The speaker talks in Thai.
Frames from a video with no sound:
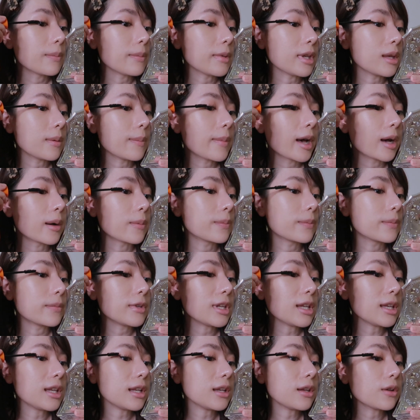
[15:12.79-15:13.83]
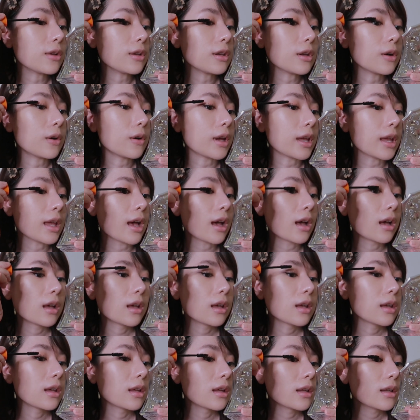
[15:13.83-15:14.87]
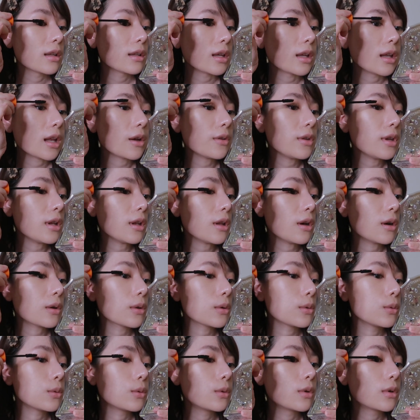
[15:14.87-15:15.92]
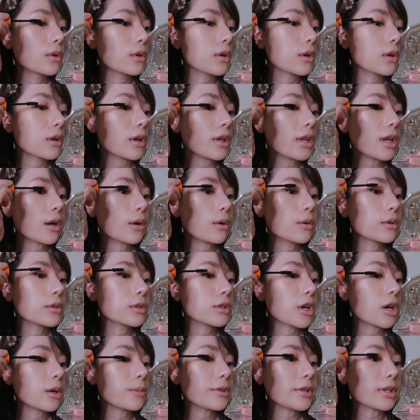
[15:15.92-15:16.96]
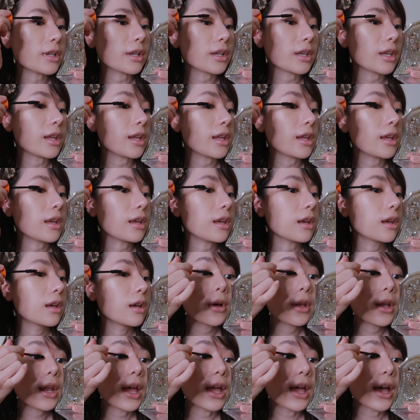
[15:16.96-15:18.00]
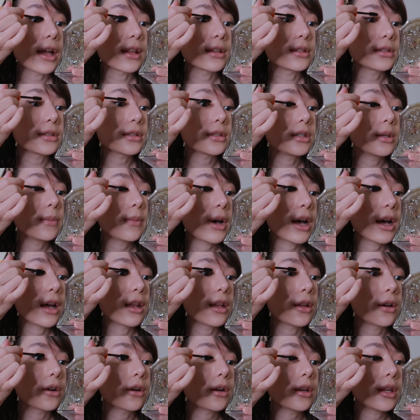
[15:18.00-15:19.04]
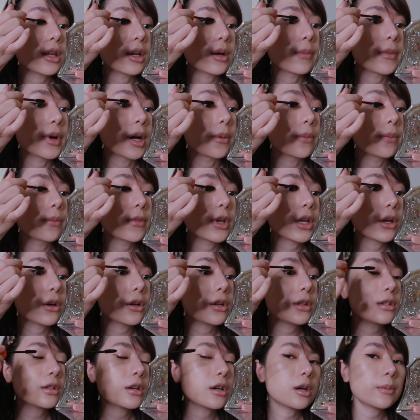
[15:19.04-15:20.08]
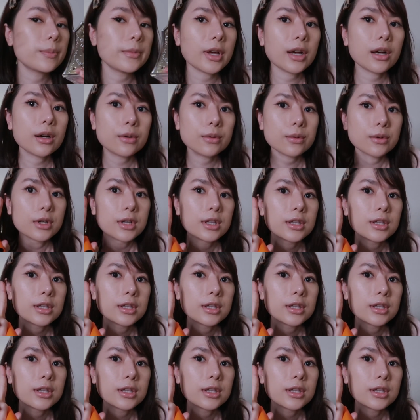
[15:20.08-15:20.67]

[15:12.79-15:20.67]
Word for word: มีแบบนิดๆหน่อยๆอ่ะแต่เท่าที่ลองดูก็ยังคงชอบสิ่งนี้เพราะหลายอันซื้อมาแล้วก็ยังแบบไม่ค่อยชอบเท่า